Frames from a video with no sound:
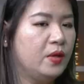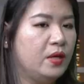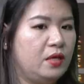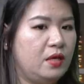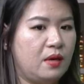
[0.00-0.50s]

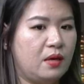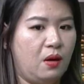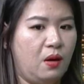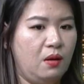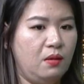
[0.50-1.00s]
nhưng mà
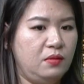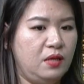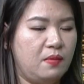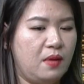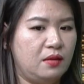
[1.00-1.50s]
có
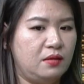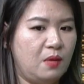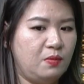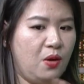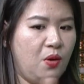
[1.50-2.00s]
nhưng mà
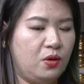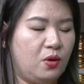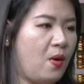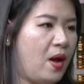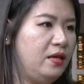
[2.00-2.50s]
trong xã hội thì
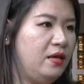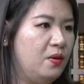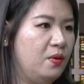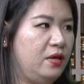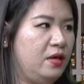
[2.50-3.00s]
có quá
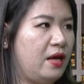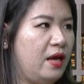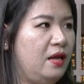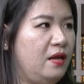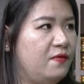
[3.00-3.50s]
nhiều những
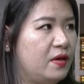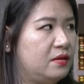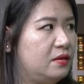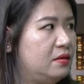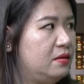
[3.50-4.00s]
cái lĩnh vực
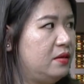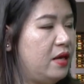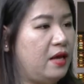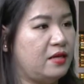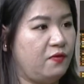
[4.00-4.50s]

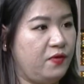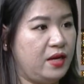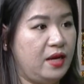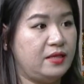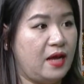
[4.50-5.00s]
nghề giáo
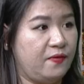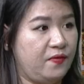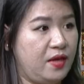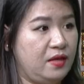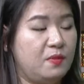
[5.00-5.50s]
viên hay giảng
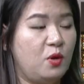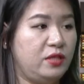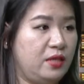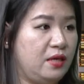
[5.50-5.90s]
viên như bọn chị